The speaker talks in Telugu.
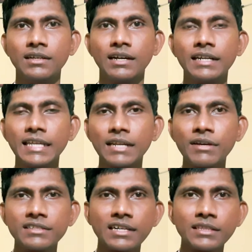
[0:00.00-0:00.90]
అంటే
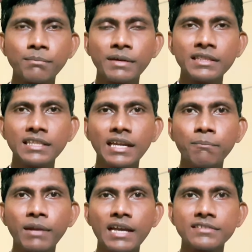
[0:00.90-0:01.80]
ఇరవై శాతం మంది
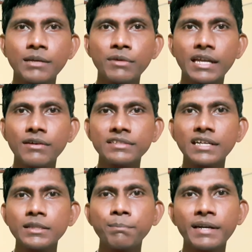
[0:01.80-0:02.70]
ఎంప్లాయీస్ ఏమో ఎనభై
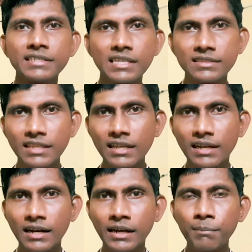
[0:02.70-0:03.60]
శాతం పని చేస్తే
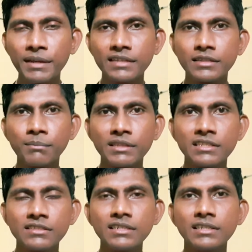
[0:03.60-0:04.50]
ఆ కంపెనీకి
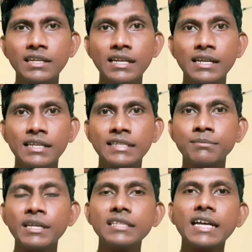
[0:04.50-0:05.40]
సంబంధించి ఈ
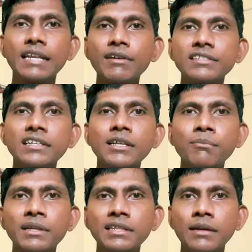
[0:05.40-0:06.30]
మిగతా ఎనభై శాతం
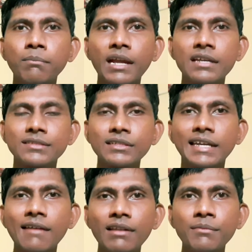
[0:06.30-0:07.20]
మంది ఎంప్లాయీస్
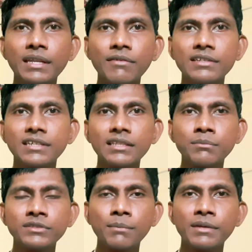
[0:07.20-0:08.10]
కేవలం ఇరవై
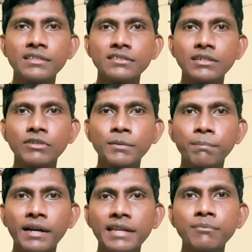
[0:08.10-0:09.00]
శాతం సంబంధించినటువంటి
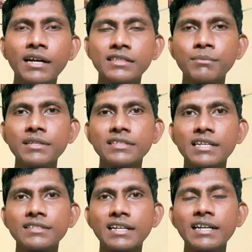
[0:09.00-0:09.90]
పని మాత్రమే
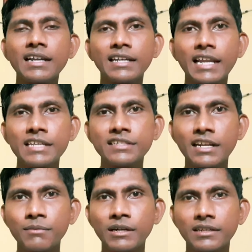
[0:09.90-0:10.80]
చేస్తారని ఆయన
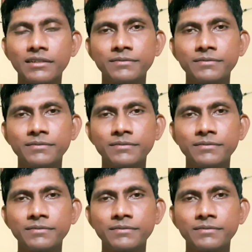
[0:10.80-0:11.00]
గ్రహించాడు అనమాట